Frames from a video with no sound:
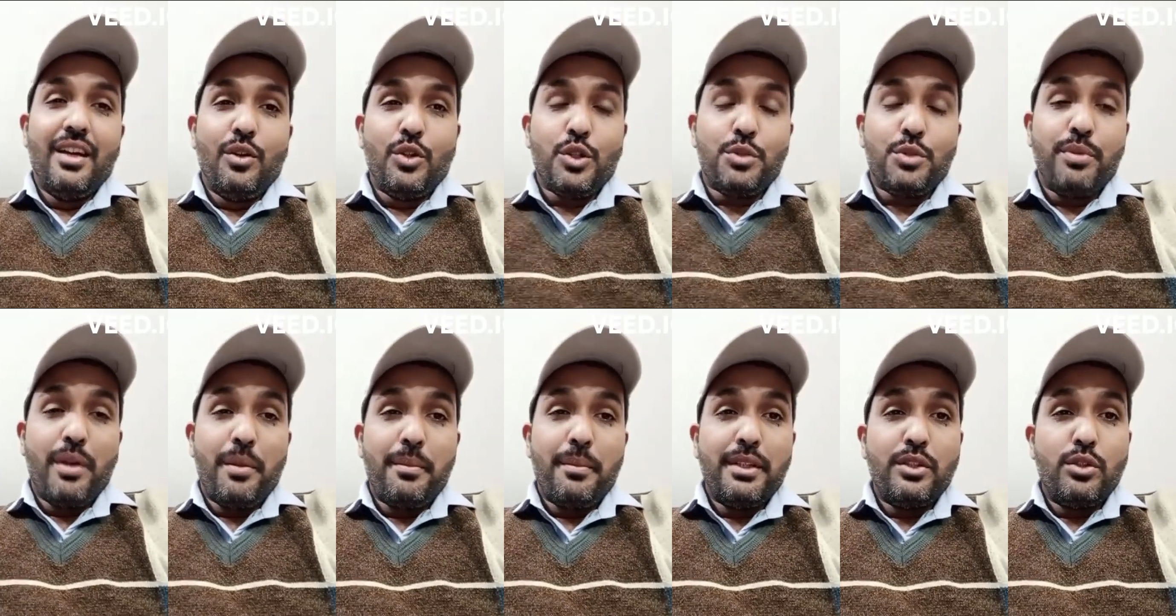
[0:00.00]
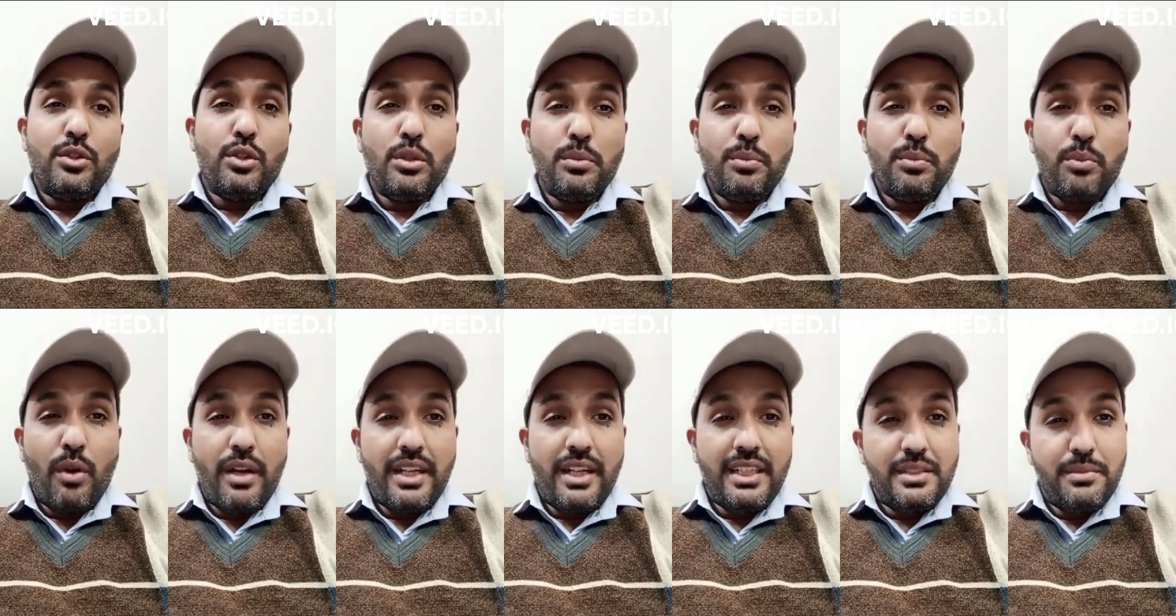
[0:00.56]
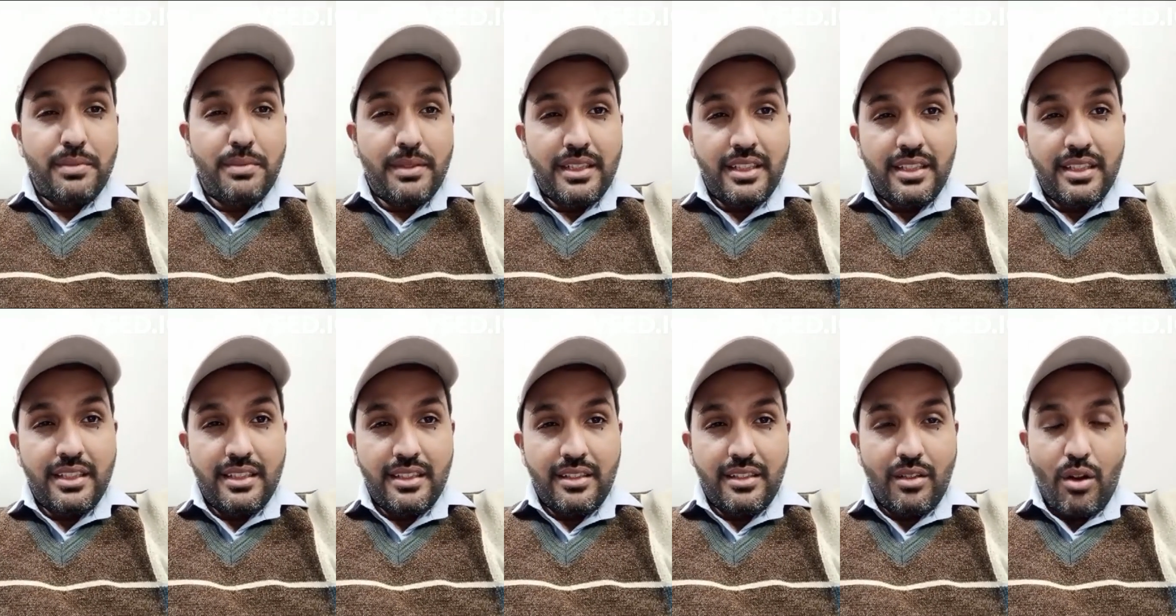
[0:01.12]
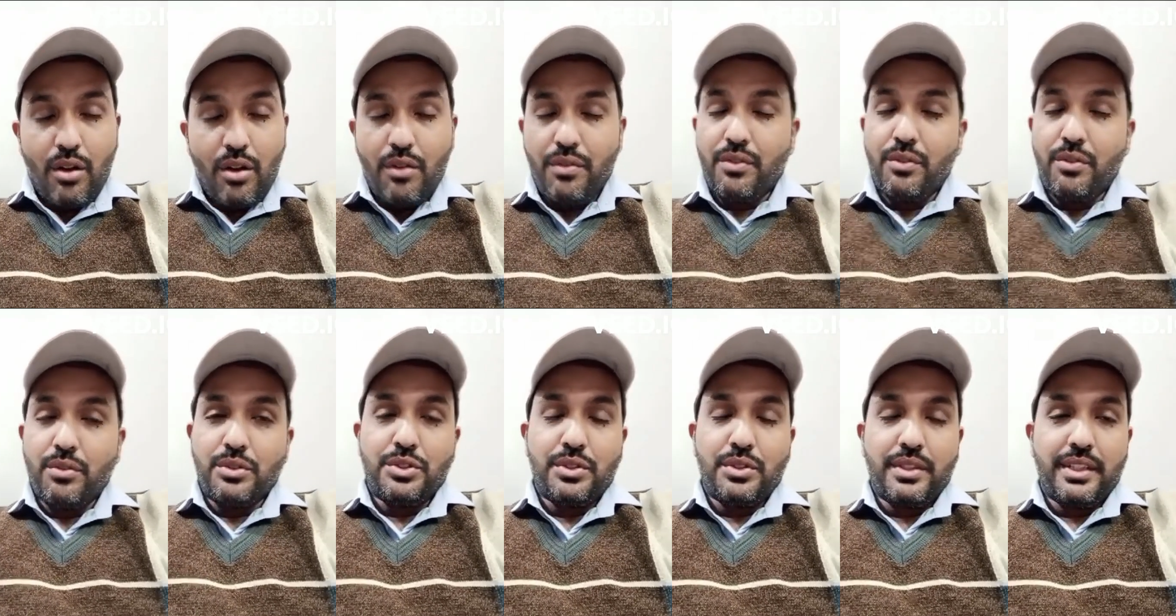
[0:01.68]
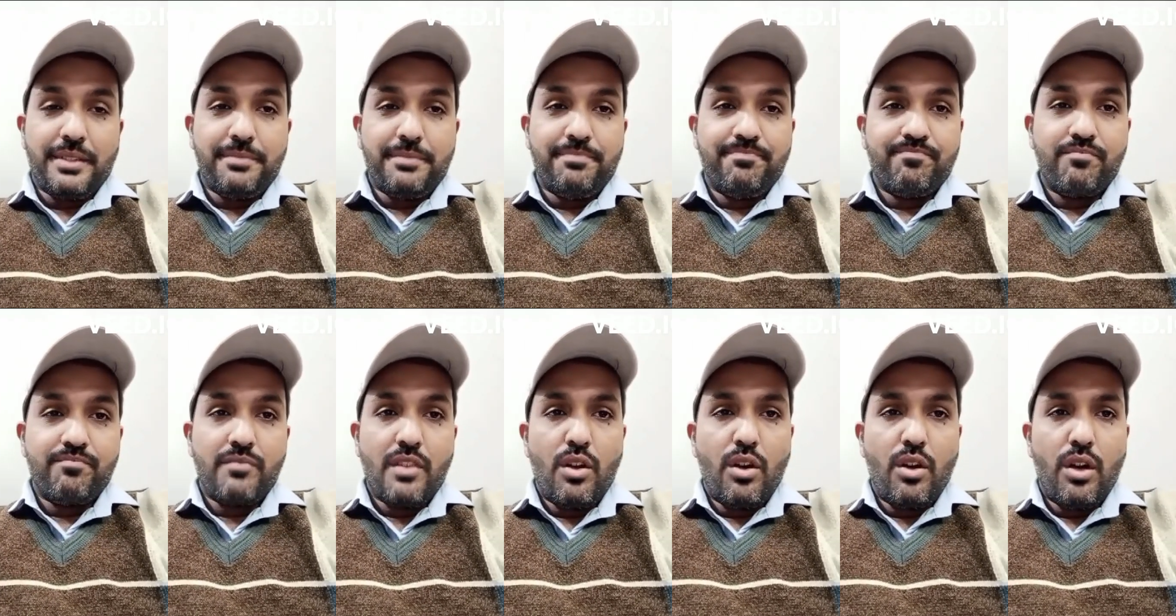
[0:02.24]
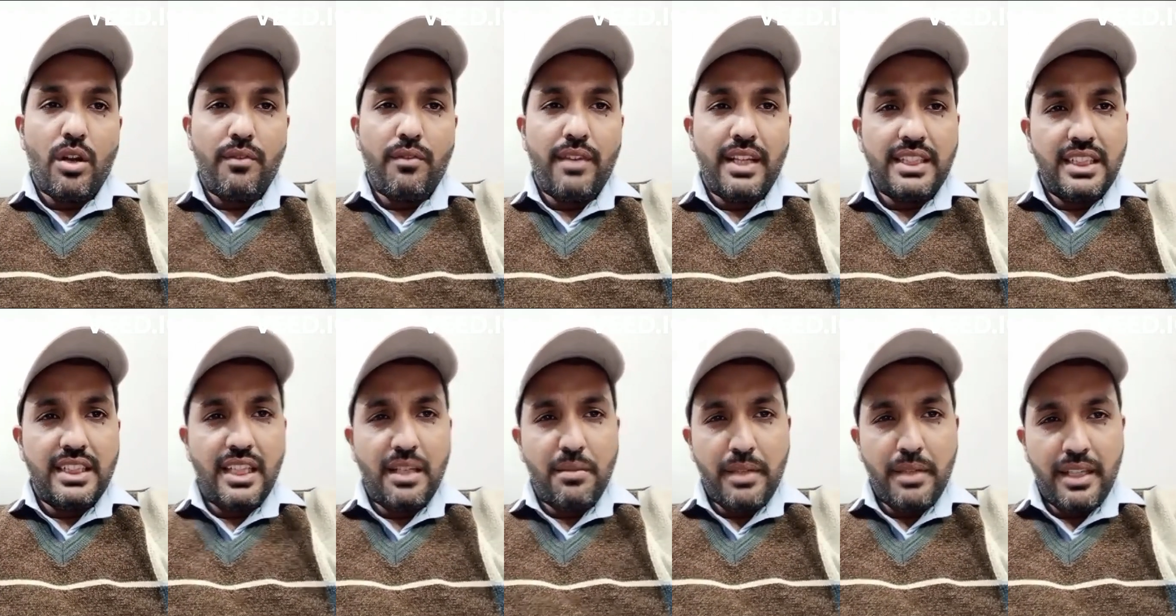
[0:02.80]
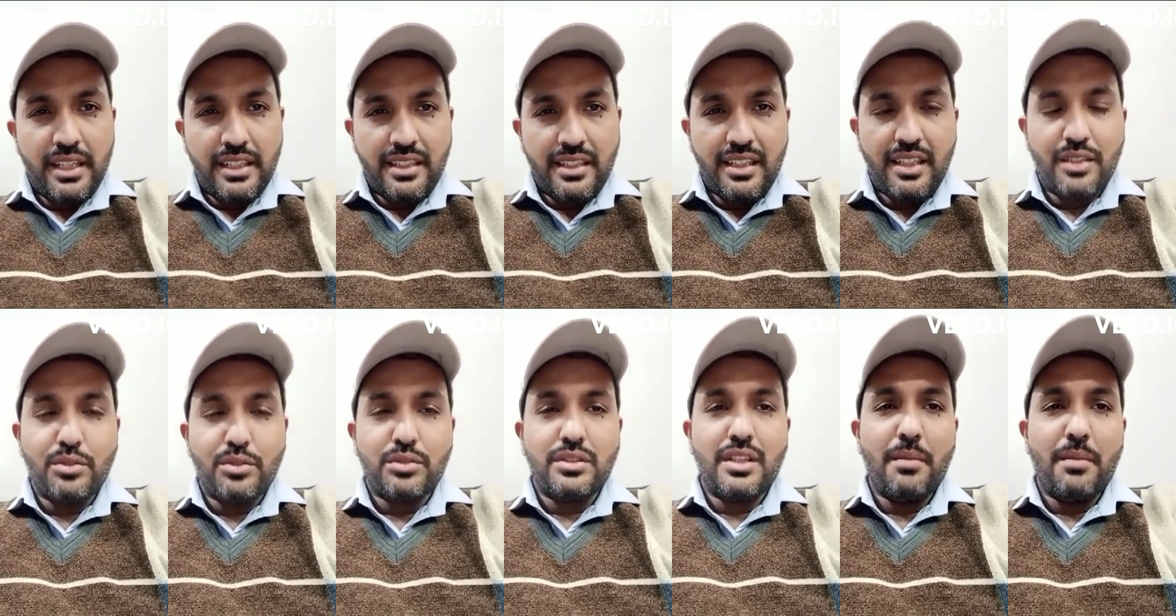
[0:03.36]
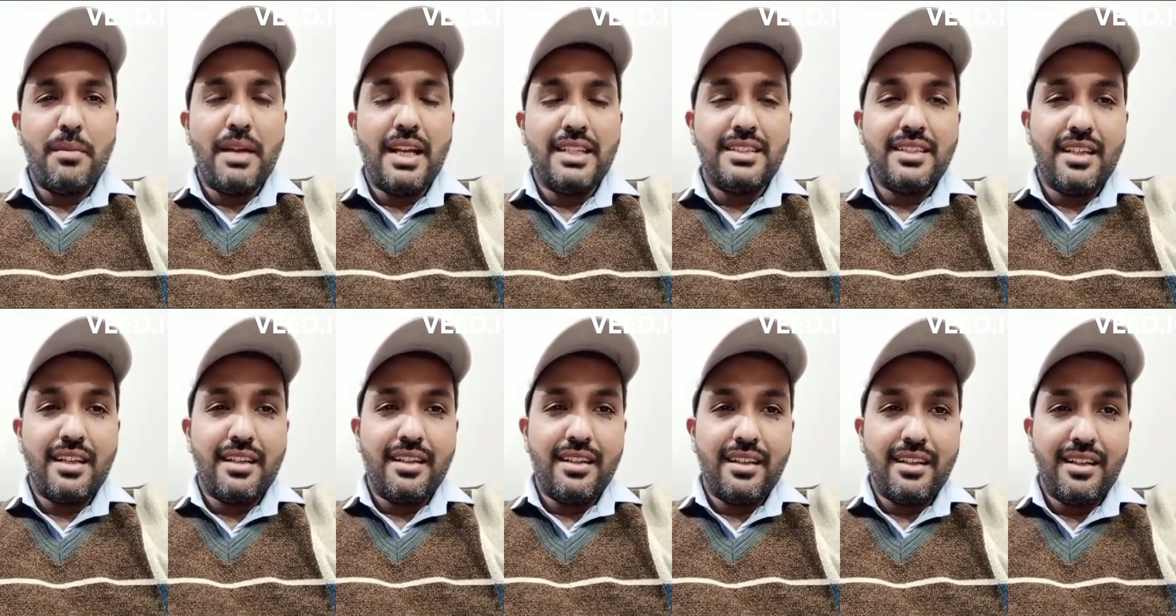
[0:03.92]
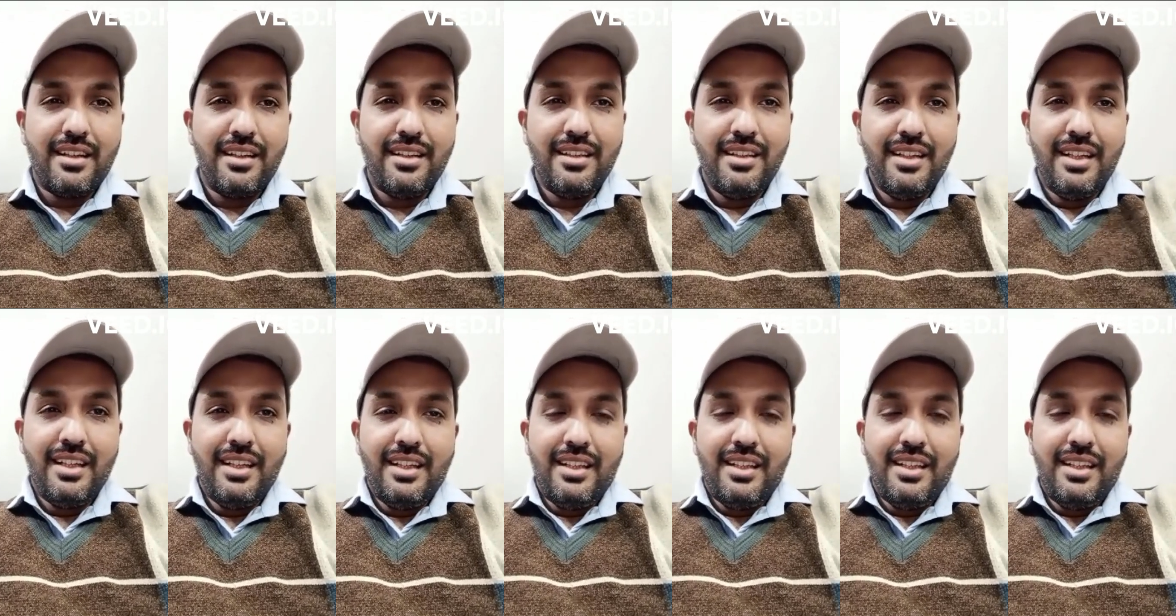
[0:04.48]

उस पर हमें दो पॉइंट्स भी ऑफ हो चुके हैं और वैसे ही हमें इतना दुखता मैच हारने का